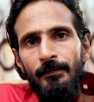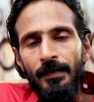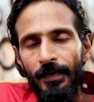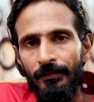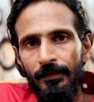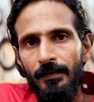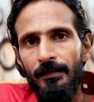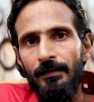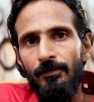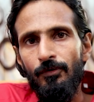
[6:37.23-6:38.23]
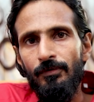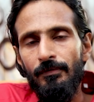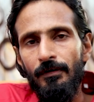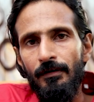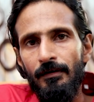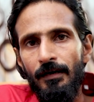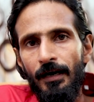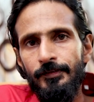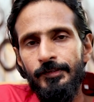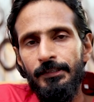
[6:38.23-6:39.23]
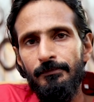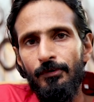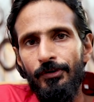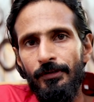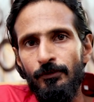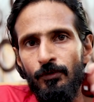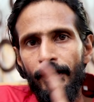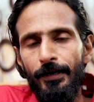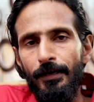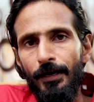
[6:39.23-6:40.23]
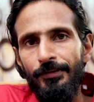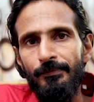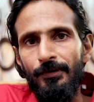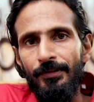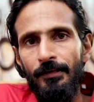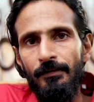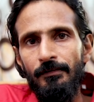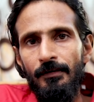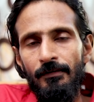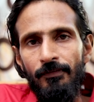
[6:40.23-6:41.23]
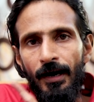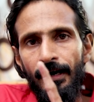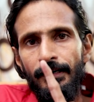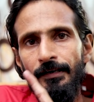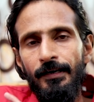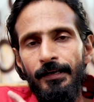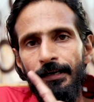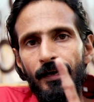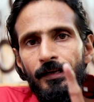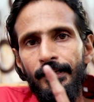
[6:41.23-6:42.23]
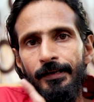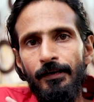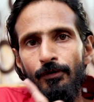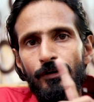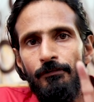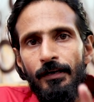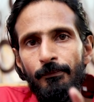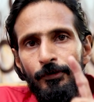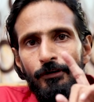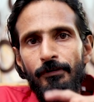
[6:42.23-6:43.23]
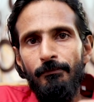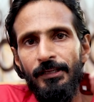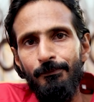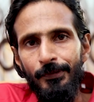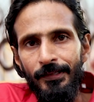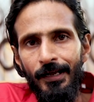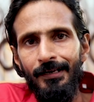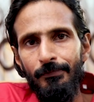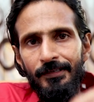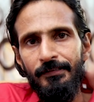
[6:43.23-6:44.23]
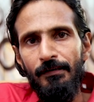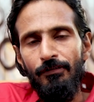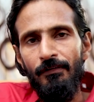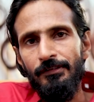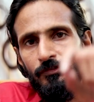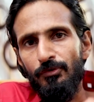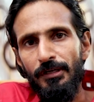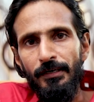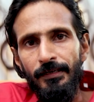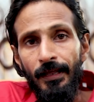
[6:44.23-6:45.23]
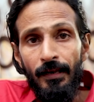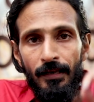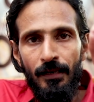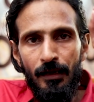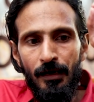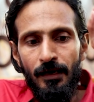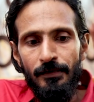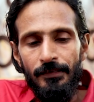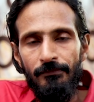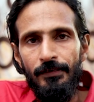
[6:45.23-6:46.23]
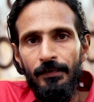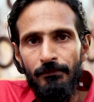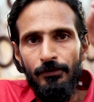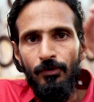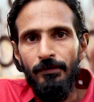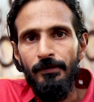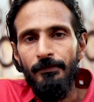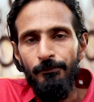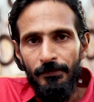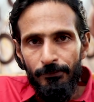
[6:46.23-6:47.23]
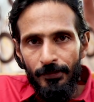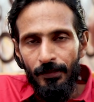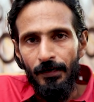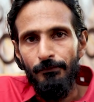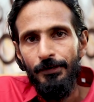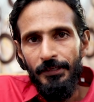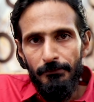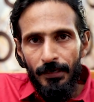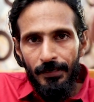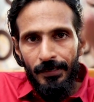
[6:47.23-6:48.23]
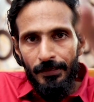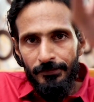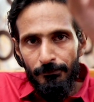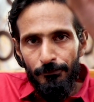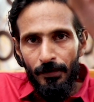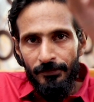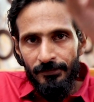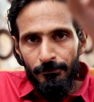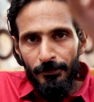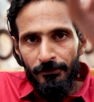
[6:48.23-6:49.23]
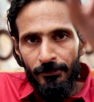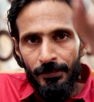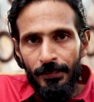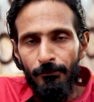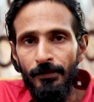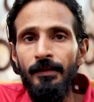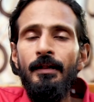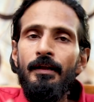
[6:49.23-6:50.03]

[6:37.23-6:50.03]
கடந்த ஆட்சியின் பொழுது ஊரடங்கு நடந்த பொழுது வாகனங்களில் காய்கறிகள் கொண்டு வரப்படும் என்பதை பிரதானப்படுத்தி அவங்க வந்து சொன்னாங்க எல்லா டிவியிலையும் ஒளிபரப்பி பிரதானப்படுத்தி மக்கள் அஞ்ச அச்சப்பட வேண்டாம்னு